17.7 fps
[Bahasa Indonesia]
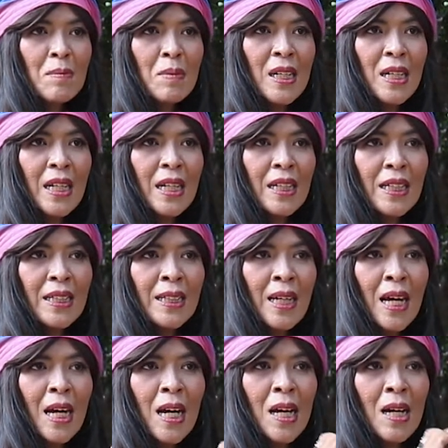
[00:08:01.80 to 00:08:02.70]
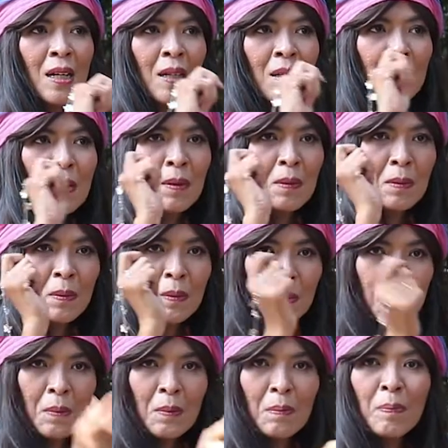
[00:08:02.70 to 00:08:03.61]
sebenarnya
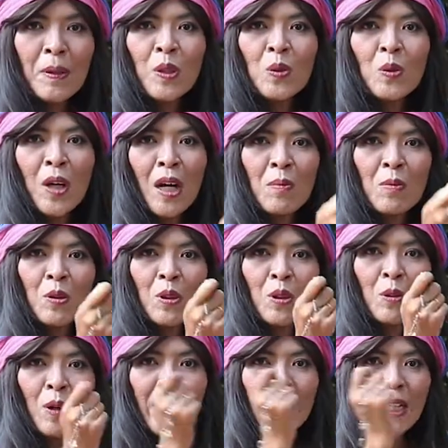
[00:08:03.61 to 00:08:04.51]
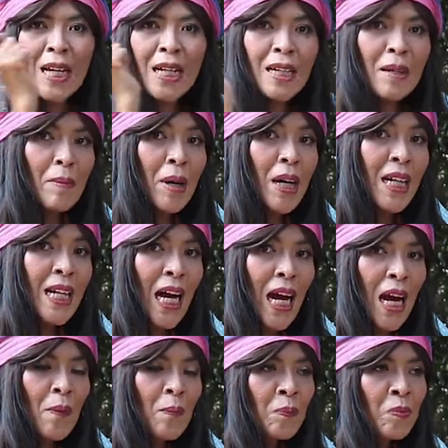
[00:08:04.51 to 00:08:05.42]
perlu kamu keluarkan sama
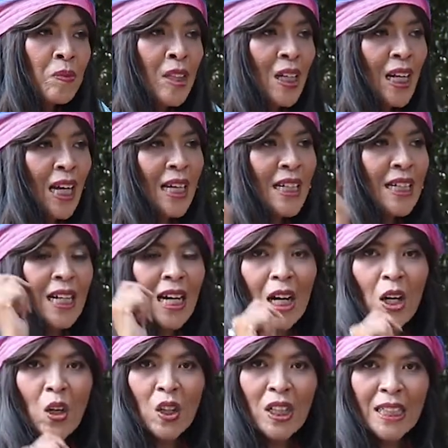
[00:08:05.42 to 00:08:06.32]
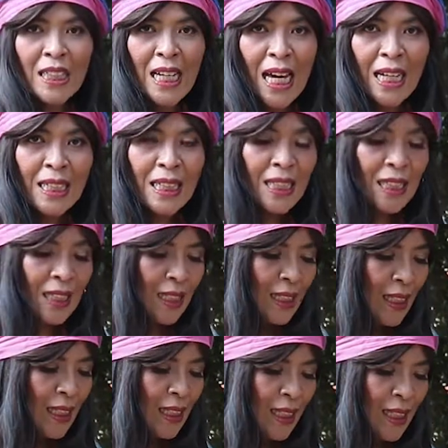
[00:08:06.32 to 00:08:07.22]
enggak. Karena kalau enggak nih,
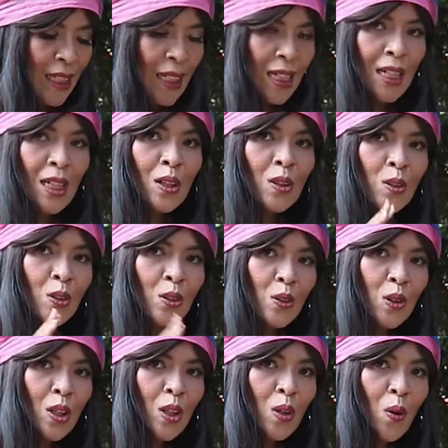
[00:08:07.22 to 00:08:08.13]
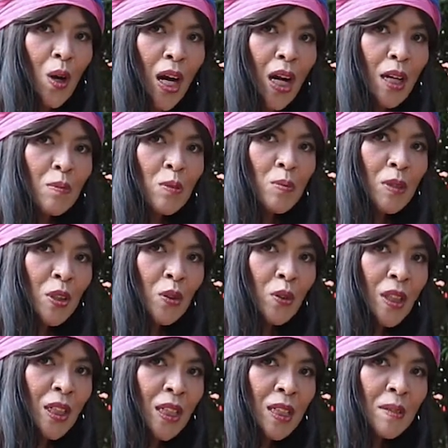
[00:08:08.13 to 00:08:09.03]
untuk keuanganmu
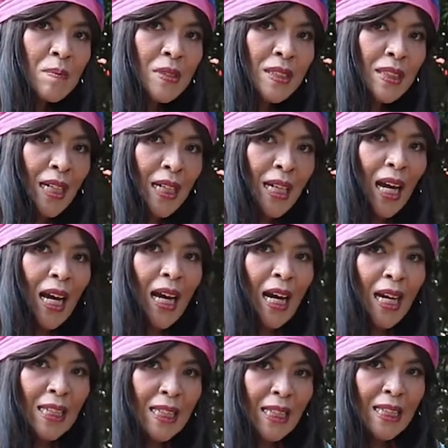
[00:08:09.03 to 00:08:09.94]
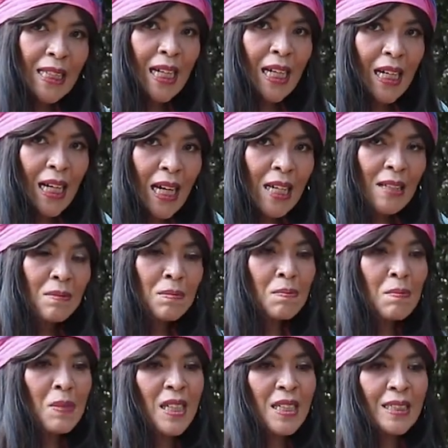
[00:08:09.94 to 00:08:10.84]
minggu ini bisa yang agak keteteran,
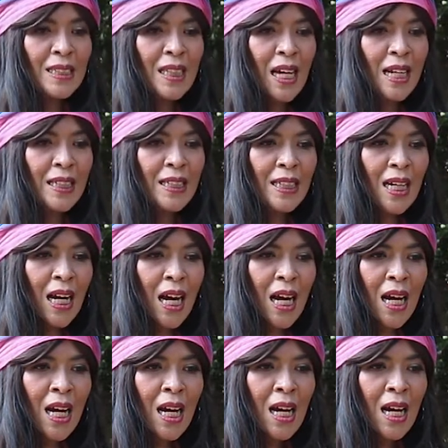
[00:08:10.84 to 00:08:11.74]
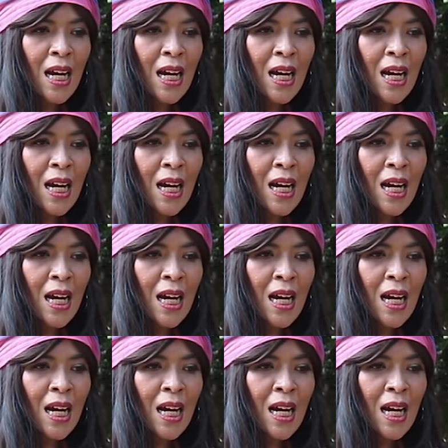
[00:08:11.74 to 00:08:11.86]
bisa yang